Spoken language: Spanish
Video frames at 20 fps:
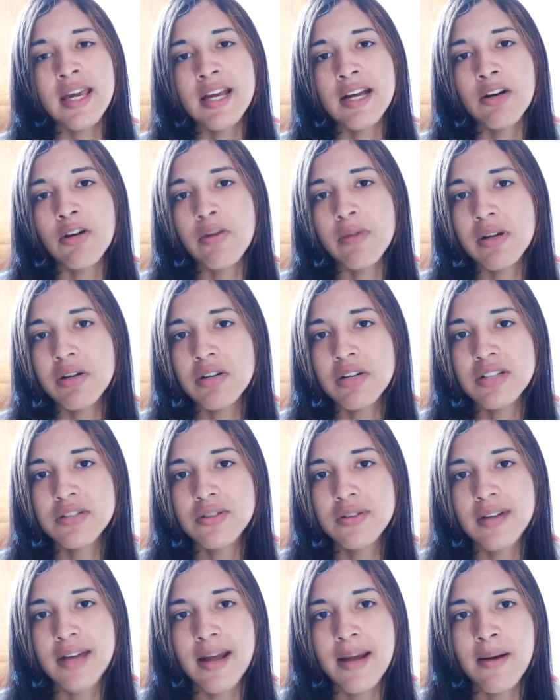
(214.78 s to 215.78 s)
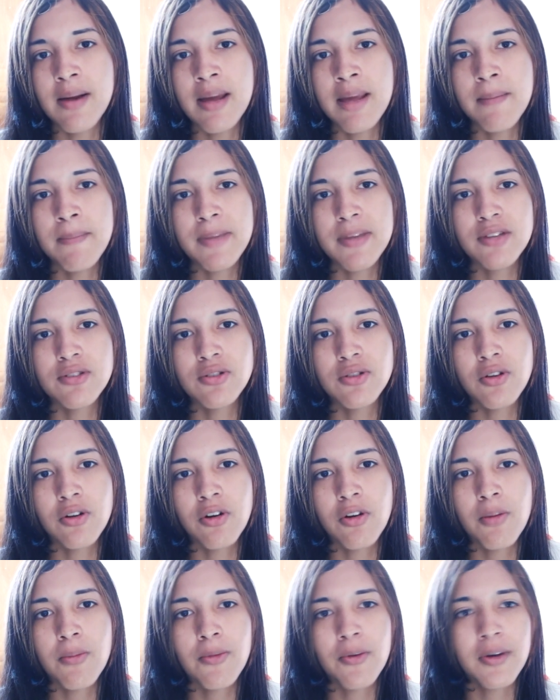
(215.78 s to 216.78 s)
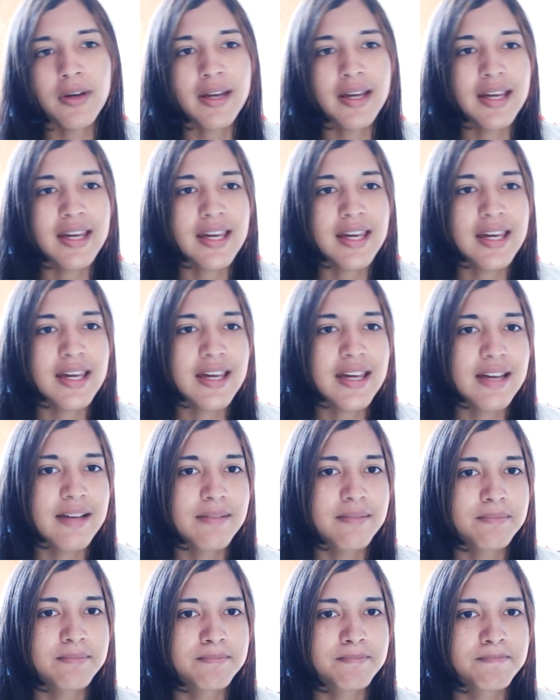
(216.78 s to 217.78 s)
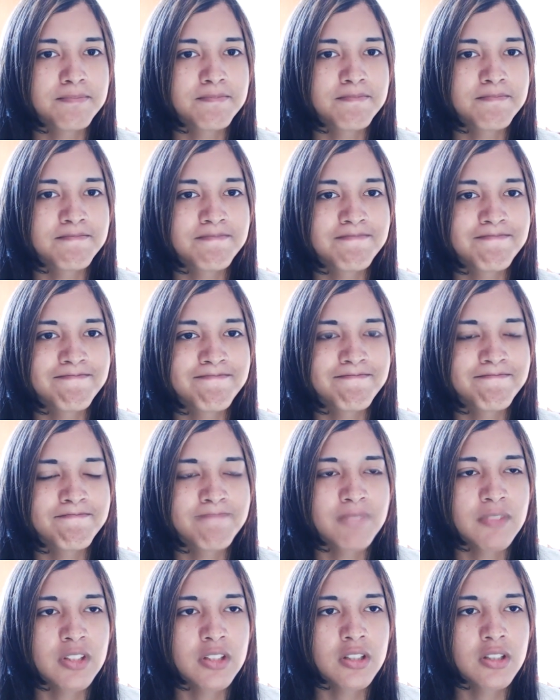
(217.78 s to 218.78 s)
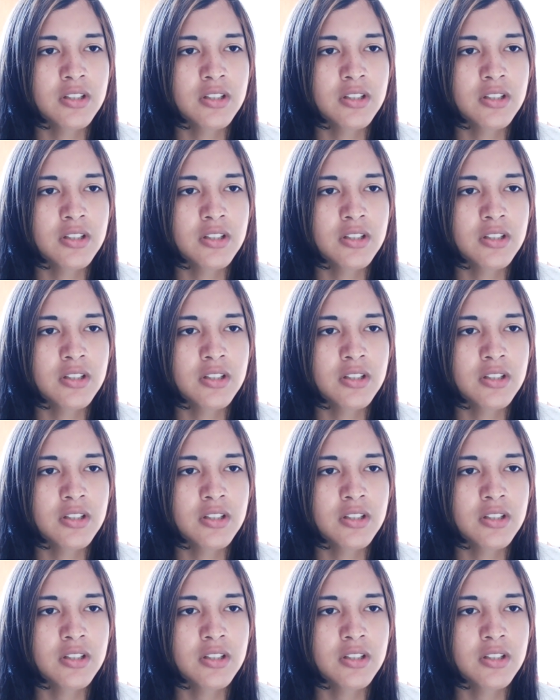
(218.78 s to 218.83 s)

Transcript: El gobierno nacional empezó como que... Mm,